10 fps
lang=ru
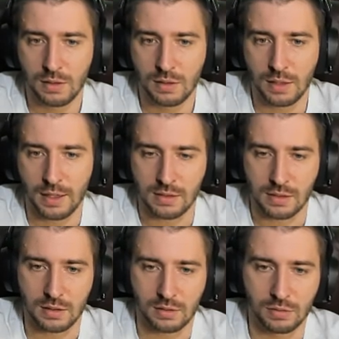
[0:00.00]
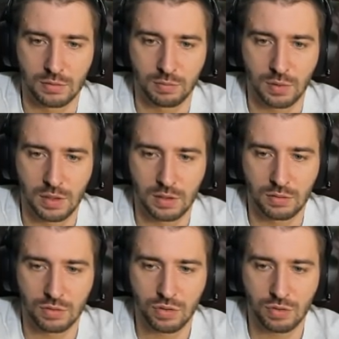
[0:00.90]
Тесса, ну блин,
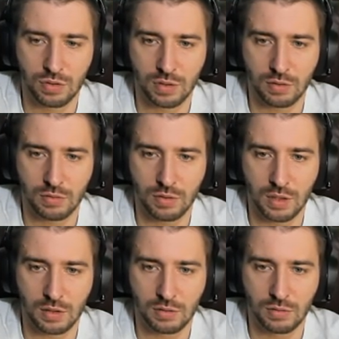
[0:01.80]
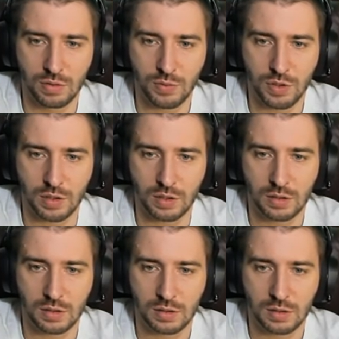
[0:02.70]
ну что такое рандомчик?
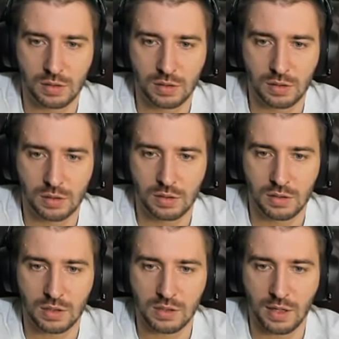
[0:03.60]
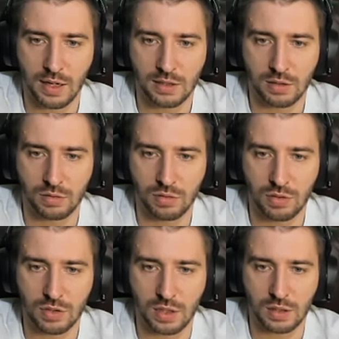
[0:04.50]
Сейчас, знаете,
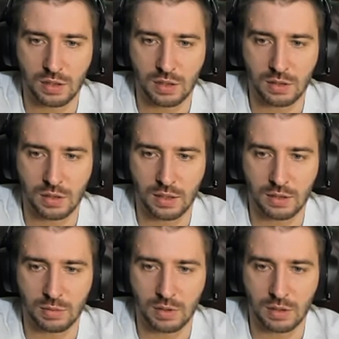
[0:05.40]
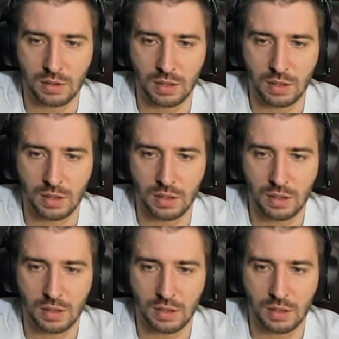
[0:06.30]
такое же это, как на этом, как
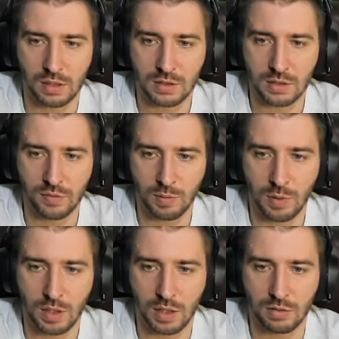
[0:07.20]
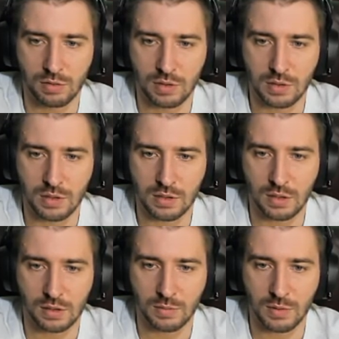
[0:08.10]
на основном аккаунте здесь, на
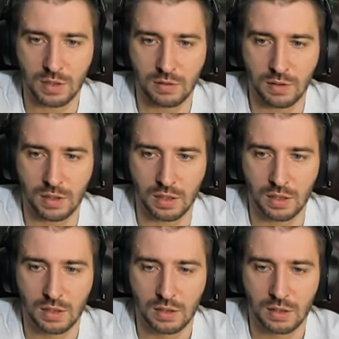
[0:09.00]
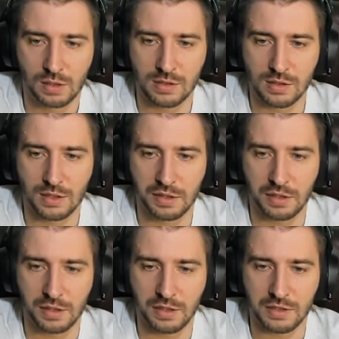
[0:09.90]
этом сервере. За
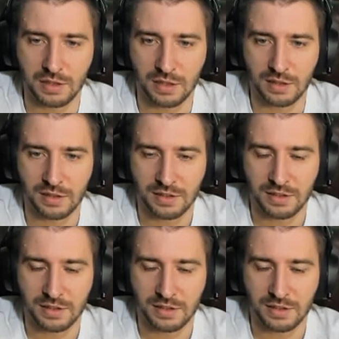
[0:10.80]
300.